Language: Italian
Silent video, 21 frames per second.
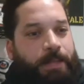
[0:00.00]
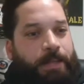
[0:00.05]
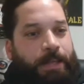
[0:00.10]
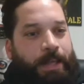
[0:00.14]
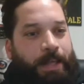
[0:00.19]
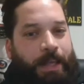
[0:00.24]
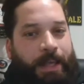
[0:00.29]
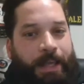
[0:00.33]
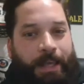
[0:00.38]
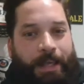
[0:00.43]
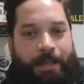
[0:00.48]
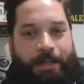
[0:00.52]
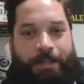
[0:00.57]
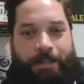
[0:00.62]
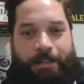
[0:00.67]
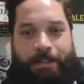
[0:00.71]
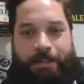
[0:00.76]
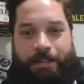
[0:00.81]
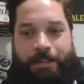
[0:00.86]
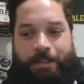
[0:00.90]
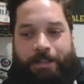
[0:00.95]
E
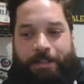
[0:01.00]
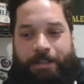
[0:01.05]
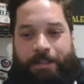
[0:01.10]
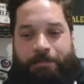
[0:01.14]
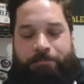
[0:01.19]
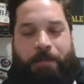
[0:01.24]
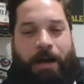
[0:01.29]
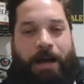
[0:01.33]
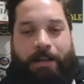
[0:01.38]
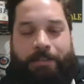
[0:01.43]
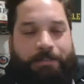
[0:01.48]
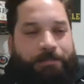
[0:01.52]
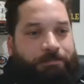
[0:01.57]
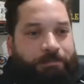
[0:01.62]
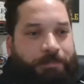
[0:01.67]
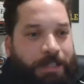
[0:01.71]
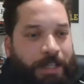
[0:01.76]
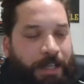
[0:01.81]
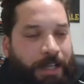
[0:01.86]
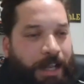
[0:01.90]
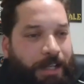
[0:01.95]
eh,
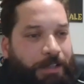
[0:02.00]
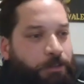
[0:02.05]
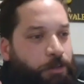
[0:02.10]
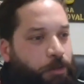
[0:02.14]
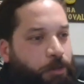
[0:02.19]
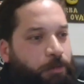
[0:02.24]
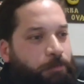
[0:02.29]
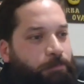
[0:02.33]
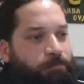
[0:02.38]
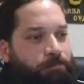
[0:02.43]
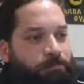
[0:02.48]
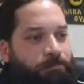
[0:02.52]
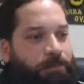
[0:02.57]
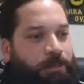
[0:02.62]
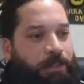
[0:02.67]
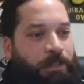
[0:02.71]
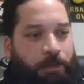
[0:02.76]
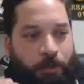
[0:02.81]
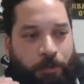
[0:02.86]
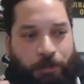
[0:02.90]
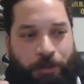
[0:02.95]
tra l'altro,
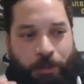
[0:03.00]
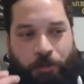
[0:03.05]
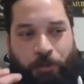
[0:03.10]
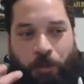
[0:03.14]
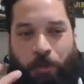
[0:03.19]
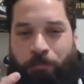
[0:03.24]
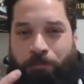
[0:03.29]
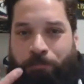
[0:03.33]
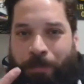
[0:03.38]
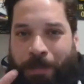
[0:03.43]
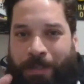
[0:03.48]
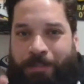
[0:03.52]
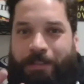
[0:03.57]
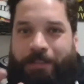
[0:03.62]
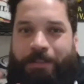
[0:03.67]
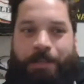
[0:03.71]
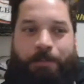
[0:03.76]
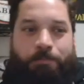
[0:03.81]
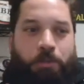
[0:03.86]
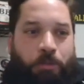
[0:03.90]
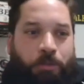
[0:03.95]
dico, ho detto
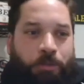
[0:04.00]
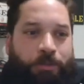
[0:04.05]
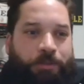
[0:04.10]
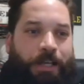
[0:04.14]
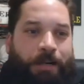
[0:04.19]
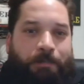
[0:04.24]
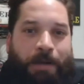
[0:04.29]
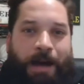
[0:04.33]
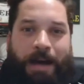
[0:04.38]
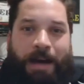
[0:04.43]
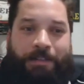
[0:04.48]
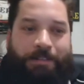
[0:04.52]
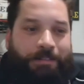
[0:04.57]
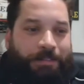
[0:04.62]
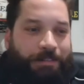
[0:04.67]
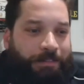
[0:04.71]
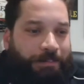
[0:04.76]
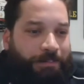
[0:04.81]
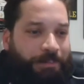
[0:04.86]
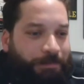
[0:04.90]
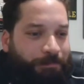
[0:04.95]
partita brutta, ma
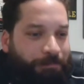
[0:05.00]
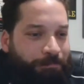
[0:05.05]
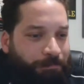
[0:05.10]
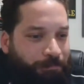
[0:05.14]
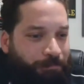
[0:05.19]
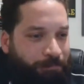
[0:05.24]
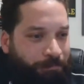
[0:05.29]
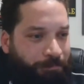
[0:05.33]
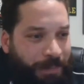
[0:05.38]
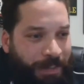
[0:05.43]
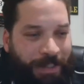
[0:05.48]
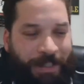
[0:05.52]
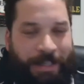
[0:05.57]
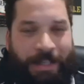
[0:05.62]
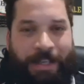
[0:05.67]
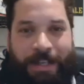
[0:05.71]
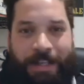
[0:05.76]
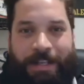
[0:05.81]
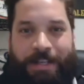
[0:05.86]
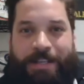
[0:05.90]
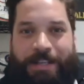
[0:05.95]

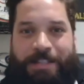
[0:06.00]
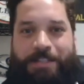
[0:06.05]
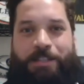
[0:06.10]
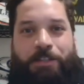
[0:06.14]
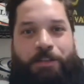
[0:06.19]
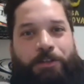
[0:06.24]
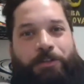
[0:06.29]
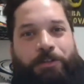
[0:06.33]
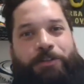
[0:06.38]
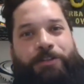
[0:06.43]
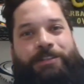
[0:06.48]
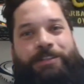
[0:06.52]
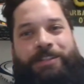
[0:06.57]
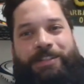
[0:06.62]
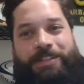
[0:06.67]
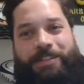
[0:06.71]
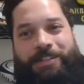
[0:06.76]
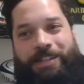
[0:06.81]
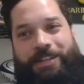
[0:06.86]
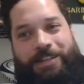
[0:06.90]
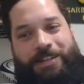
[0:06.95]
il rischio di
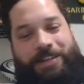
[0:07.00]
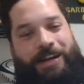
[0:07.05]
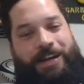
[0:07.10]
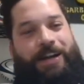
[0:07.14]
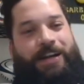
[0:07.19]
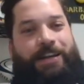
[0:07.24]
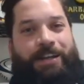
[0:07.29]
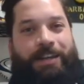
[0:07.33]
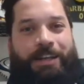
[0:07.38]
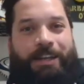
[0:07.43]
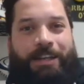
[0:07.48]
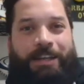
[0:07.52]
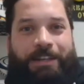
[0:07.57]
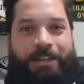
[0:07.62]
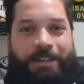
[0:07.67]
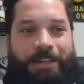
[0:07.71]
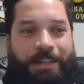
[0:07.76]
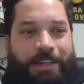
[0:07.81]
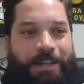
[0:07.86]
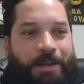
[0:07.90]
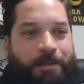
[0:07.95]
segnare
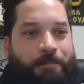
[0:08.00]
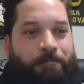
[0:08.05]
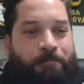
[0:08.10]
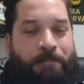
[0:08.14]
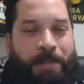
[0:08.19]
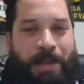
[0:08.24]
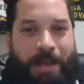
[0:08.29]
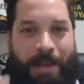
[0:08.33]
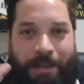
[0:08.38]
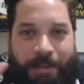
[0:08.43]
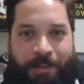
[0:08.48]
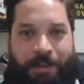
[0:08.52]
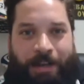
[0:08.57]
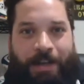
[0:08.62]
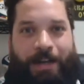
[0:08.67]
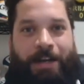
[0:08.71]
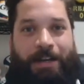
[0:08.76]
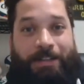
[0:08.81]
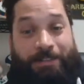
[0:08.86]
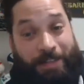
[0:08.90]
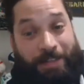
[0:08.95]

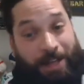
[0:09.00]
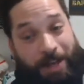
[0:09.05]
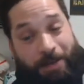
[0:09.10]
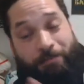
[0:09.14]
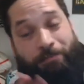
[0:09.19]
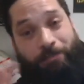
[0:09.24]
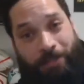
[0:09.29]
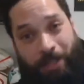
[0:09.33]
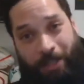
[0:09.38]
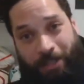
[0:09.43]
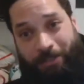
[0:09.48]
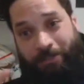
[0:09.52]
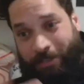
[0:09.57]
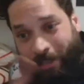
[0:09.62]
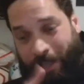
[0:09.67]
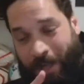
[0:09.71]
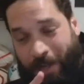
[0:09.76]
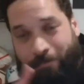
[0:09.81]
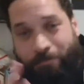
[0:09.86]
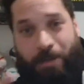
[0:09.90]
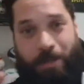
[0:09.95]
meta da, da
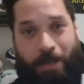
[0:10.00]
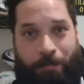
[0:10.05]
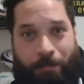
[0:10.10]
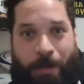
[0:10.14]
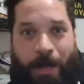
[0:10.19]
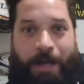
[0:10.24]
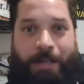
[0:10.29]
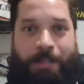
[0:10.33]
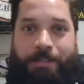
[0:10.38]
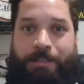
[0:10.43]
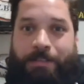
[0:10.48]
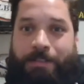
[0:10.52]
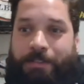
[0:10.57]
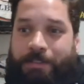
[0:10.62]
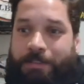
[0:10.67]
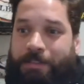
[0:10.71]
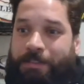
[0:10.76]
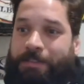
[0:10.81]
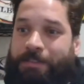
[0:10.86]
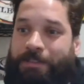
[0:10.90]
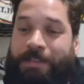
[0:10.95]
entrambe le parti,
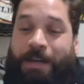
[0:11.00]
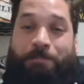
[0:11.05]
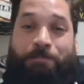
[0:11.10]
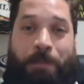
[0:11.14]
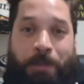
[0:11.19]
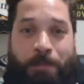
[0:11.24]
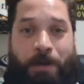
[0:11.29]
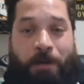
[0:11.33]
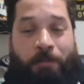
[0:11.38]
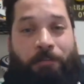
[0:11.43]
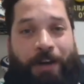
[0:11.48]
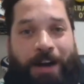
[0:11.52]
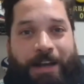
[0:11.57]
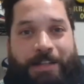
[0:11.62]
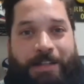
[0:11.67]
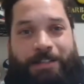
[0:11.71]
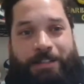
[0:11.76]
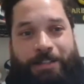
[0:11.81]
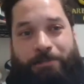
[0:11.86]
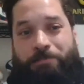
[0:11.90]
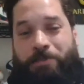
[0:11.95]
da prima
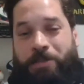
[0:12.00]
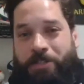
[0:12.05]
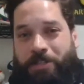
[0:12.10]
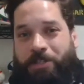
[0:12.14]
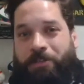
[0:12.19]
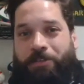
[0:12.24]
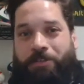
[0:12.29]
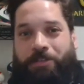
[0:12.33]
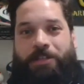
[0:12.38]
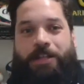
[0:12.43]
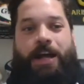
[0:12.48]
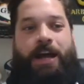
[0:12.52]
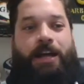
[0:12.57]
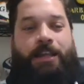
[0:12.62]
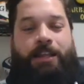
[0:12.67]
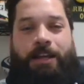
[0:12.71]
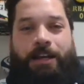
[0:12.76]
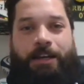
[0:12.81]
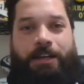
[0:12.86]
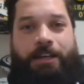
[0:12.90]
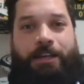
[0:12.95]
fase da mischia
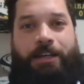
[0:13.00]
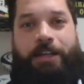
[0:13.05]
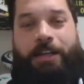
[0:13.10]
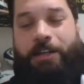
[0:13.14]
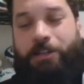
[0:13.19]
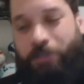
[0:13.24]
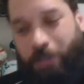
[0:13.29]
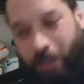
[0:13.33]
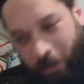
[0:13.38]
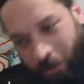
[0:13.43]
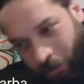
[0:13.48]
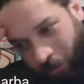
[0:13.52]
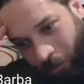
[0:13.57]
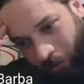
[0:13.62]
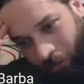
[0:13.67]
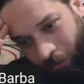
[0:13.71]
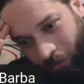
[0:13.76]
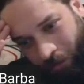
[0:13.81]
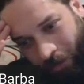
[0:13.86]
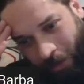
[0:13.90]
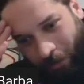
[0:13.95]
ordinata, cioè
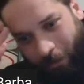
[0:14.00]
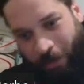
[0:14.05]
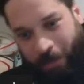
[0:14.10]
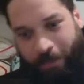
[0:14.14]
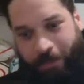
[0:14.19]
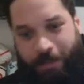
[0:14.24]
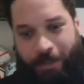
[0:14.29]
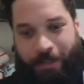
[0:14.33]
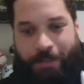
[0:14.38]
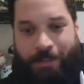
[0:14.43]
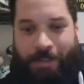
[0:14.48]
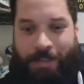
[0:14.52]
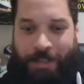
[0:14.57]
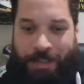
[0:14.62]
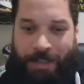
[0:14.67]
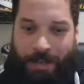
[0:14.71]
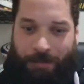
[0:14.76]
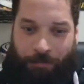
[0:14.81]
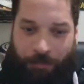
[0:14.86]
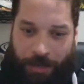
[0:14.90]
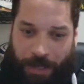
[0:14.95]
io veramente
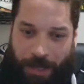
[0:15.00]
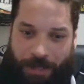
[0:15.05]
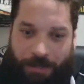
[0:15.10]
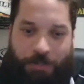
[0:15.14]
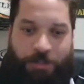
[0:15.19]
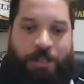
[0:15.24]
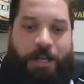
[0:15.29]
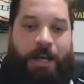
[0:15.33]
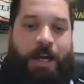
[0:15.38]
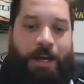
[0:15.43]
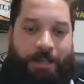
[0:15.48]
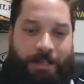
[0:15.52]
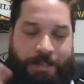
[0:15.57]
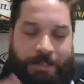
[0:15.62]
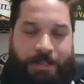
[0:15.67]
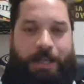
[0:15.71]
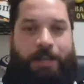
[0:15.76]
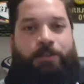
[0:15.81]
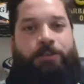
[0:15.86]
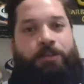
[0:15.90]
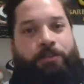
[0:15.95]
la Francia ha
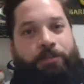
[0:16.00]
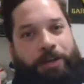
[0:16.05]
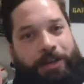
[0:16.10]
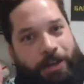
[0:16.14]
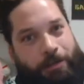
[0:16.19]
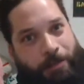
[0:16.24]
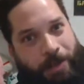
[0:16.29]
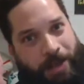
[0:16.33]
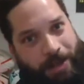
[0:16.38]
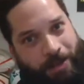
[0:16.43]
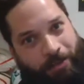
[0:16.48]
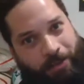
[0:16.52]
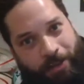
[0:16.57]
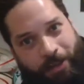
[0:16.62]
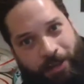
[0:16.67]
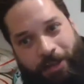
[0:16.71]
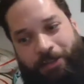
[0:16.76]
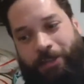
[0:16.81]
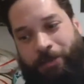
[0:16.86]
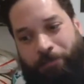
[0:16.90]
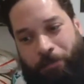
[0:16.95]
rischiato di fare
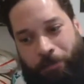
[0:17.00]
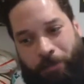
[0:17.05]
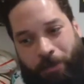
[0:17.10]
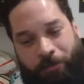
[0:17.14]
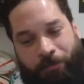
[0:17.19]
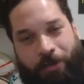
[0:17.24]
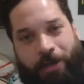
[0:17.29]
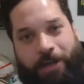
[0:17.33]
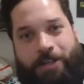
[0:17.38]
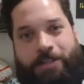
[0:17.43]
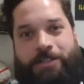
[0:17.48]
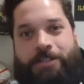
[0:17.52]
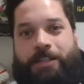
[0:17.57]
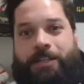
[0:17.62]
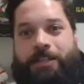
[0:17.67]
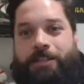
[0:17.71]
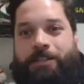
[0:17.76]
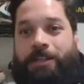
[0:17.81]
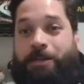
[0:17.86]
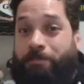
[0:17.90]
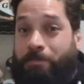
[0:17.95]
meta da prima
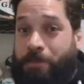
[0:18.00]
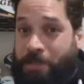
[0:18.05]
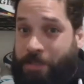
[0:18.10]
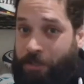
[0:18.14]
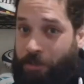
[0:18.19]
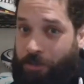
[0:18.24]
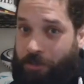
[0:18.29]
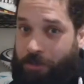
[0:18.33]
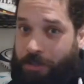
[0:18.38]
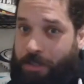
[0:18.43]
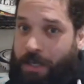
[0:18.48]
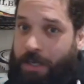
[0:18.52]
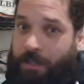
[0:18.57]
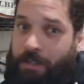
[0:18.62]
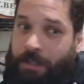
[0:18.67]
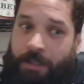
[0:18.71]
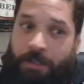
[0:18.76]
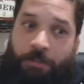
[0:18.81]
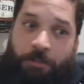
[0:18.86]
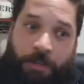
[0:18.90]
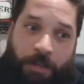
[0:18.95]
fase, da mister
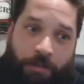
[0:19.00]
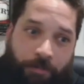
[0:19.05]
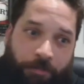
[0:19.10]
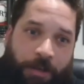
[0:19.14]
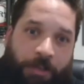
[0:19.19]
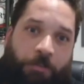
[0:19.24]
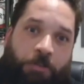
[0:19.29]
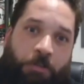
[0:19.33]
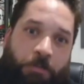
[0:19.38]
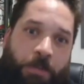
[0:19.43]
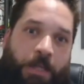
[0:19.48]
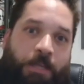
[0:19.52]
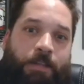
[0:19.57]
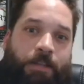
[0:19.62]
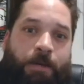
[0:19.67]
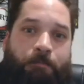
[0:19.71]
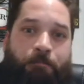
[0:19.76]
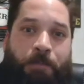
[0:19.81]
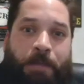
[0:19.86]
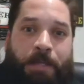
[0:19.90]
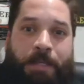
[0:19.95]
ordinata, non ha fatto
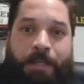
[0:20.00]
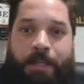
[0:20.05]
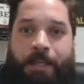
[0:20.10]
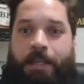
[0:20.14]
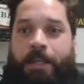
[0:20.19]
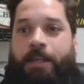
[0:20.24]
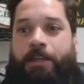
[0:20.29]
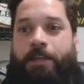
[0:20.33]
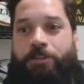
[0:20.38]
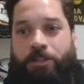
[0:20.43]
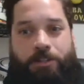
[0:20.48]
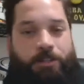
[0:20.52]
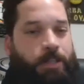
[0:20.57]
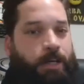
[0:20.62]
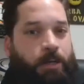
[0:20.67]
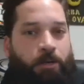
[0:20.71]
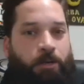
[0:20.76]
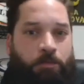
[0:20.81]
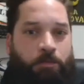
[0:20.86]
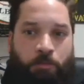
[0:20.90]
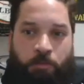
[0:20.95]
meta perché c'è
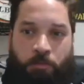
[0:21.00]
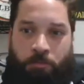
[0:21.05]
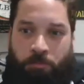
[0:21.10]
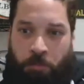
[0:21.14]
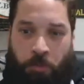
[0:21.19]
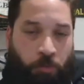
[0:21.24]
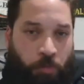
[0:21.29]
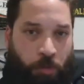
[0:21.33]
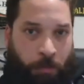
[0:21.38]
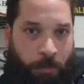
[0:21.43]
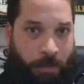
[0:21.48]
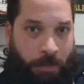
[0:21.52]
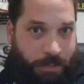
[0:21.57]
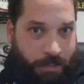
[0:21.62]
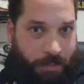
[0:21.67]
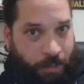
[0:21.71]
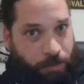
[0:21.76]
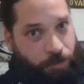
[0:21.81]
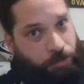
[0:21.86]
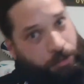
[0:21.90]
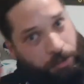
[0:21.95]
stato un brutto
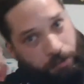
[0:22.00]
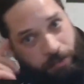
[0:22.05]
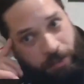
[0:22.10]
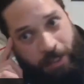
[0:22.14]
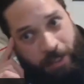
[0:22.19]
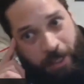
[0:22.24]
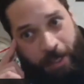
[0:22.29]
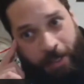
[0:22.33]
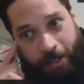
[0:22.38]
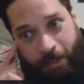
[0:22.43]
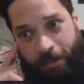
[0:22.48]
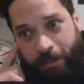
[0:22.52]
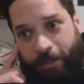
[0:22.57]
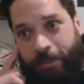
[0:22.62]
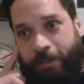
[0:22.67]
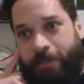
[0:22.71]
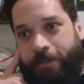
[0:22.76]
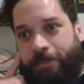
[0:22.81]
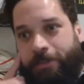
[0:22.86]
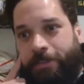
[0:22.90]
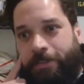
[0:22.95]
passaggio di Villiers
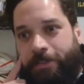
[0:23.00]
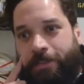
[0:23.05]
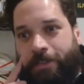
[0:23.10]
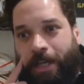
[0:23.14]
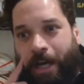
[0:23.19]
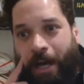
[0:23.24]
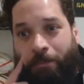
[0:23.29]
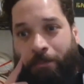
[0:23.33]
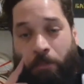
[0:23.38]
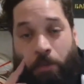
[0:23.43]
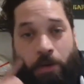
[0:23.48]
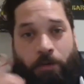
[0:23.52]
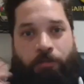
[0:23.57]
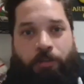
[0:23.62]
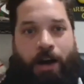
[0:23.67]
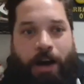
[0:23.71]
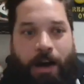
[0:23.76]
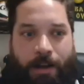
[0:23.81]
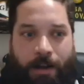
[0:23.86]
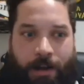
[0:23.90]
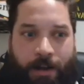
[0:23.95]
a
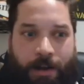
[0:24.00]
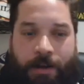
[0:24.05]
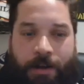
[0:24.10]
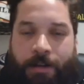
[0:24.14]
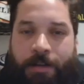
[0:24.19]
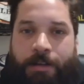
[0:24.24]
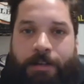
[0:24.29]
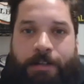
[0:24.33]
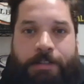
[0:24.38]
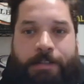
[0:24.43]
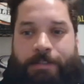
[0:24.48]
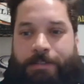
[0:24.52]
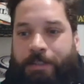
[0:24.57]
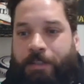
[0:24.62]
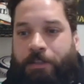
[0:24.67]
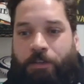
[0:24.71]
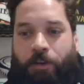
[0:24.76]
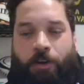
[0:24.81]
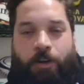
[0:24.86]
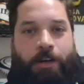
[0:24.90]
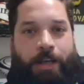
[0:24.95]
Moefana, se
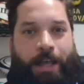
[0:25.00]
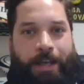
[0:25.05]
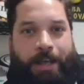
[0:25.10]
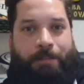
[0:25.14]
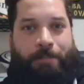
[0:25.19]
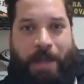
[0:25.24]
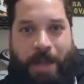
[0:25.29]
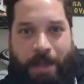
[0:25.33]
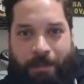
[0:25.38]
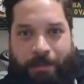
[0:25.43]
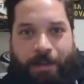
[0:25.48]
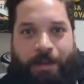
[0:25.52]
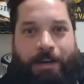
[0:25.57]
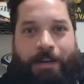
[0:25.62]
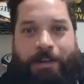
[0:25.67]
no era meta,